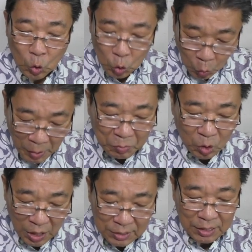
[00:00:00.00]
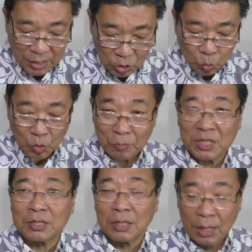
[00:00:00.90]
言葉もあったかと思い
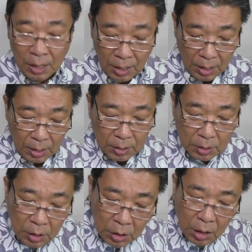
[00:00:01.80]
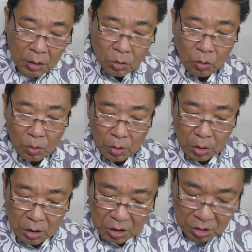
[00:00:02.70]
ます。人間の
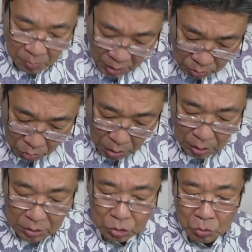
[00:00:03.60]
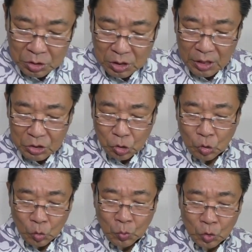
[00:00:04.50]
生き様とか存在そ
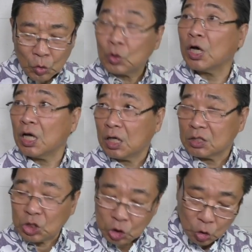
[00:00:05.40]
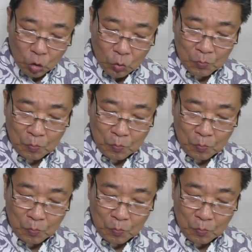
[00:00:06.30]
のものが血と